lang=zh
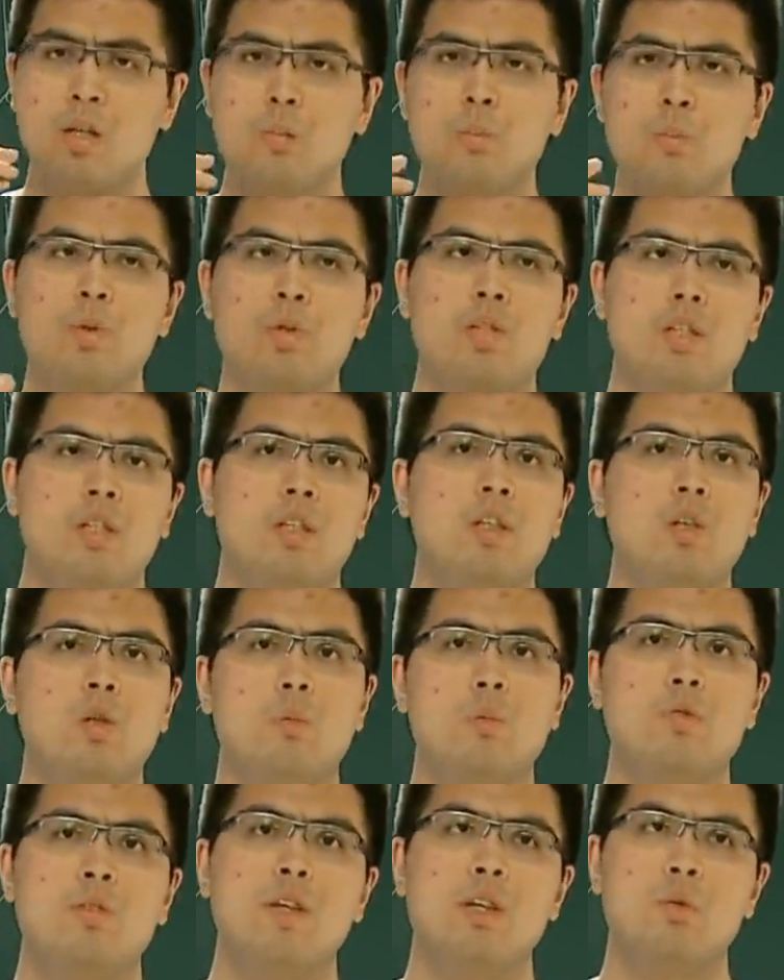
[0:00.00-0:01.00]
长不行呢，我
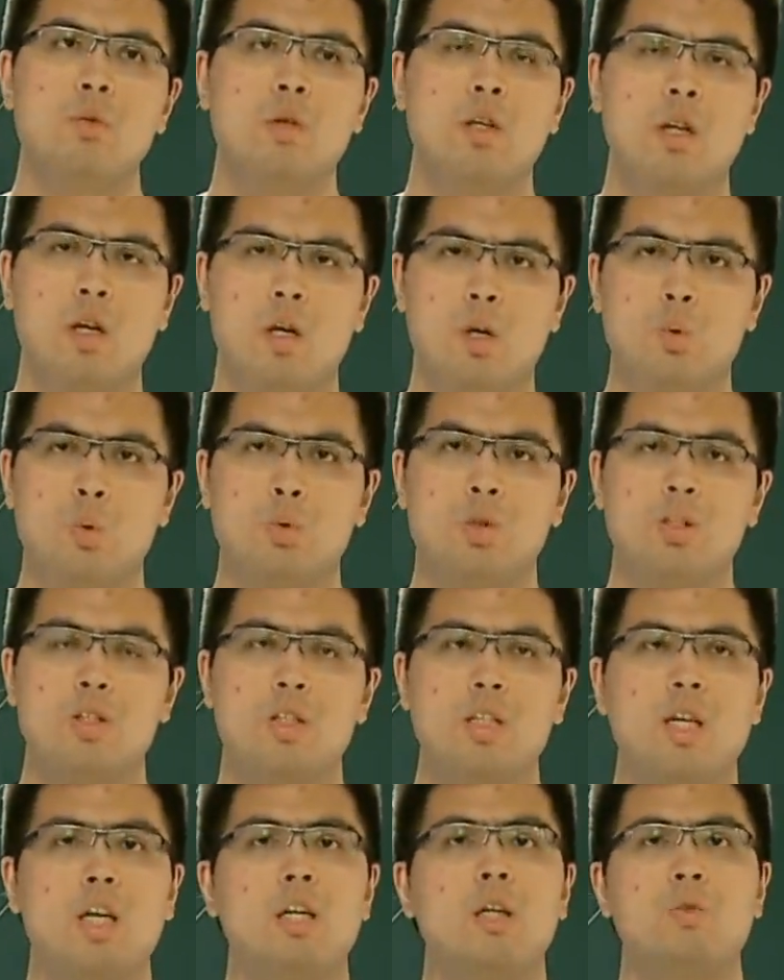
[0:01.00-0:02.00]
们再去考虑一些其
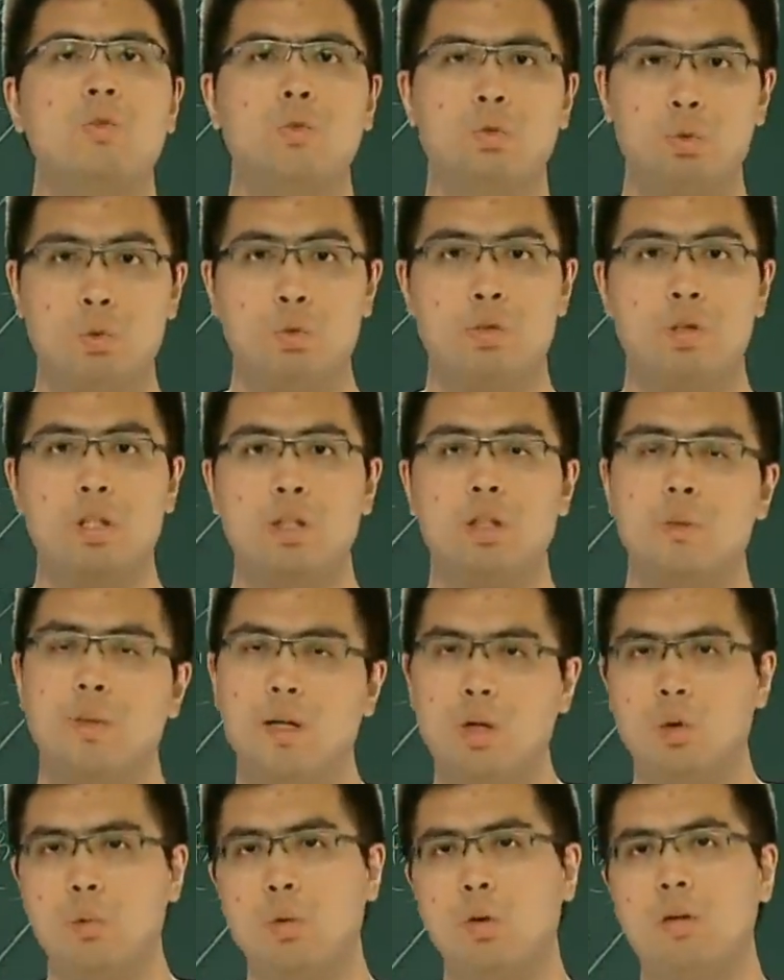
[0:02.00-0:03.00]
他的辅助线，对吧？
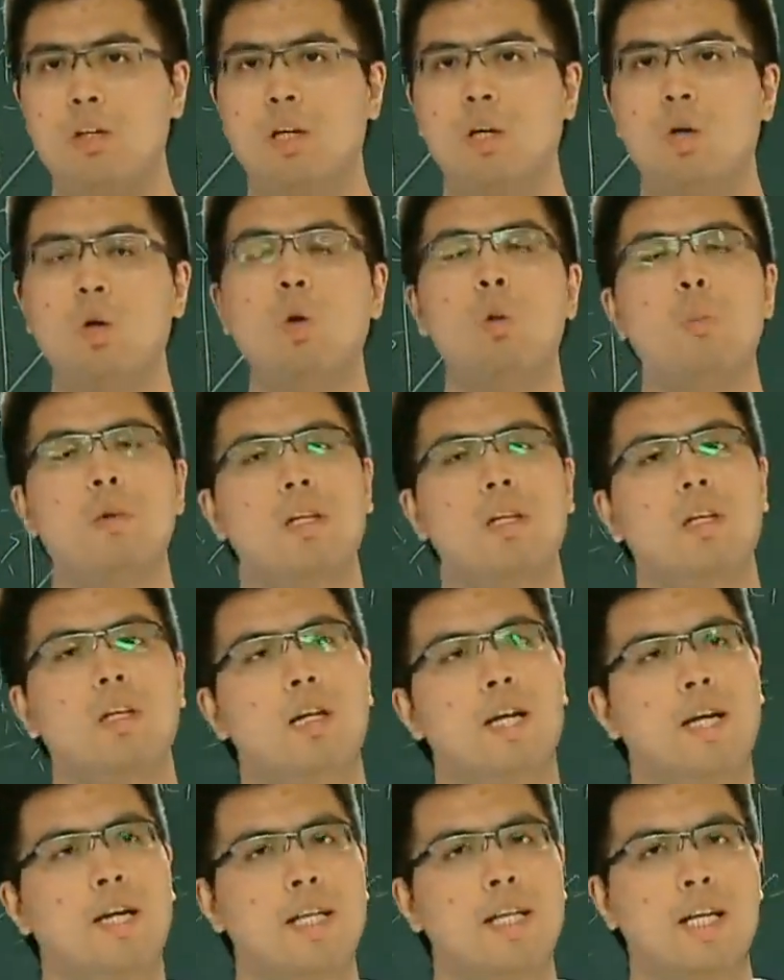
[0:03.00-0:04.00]
我们会在后面呢
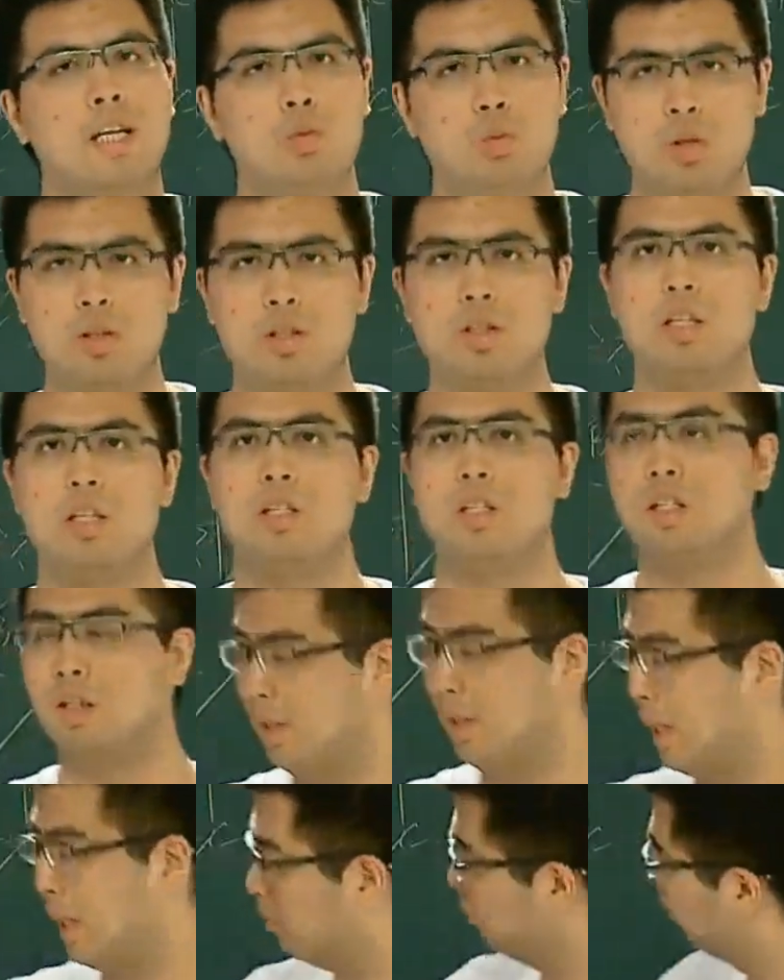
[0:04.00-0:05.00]
来给大家做个讲解。
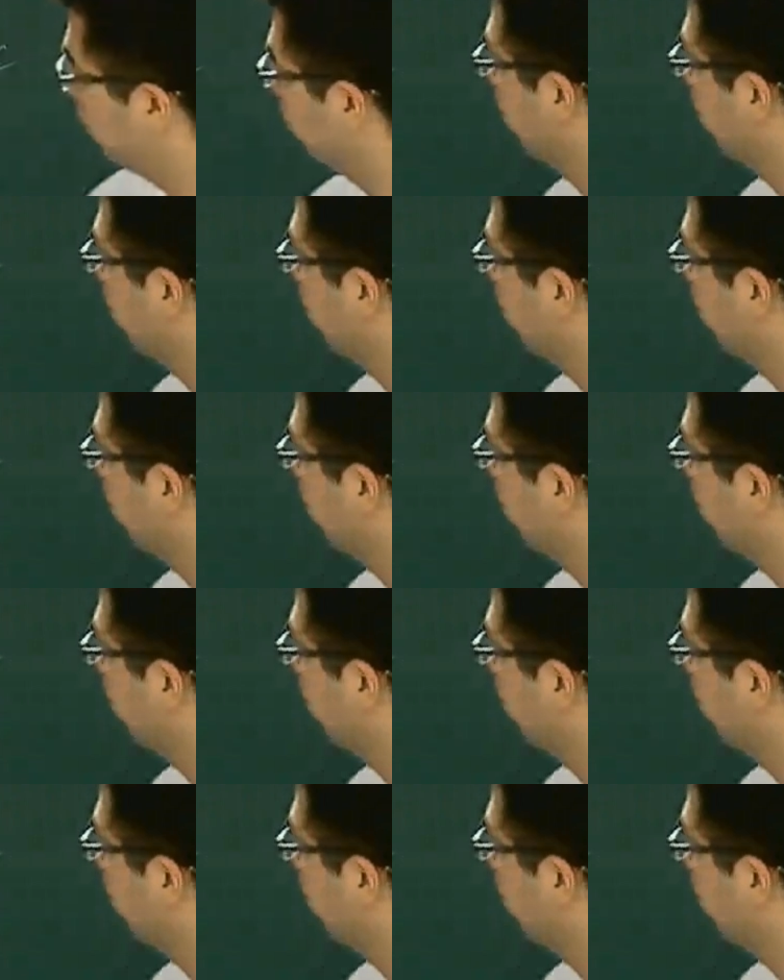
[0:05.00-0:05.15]
来